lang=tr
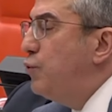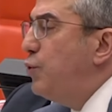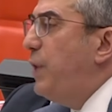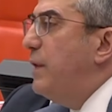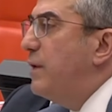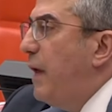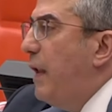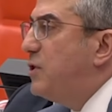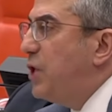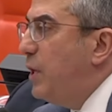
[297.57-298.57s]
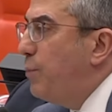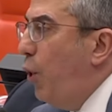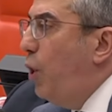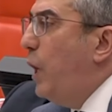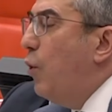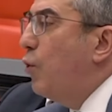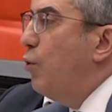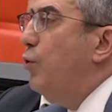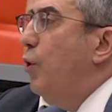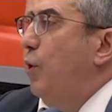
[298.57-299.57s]
Türkiye'nin geleceği böyle
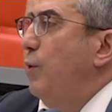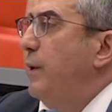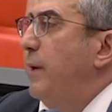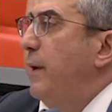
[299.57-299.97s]
yok oluyor.